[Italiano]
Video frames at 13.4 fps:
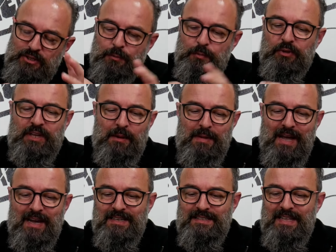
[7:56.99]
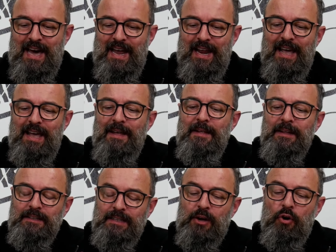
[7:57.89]
ci potrebbe anche stare,
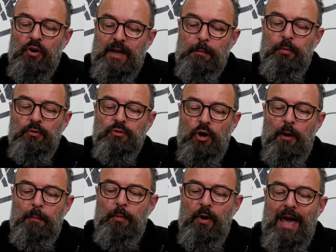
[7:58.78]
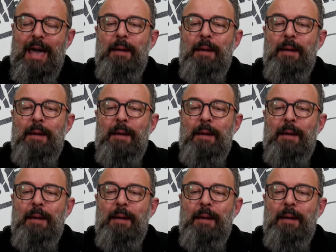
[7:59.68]
dico che purtroppo è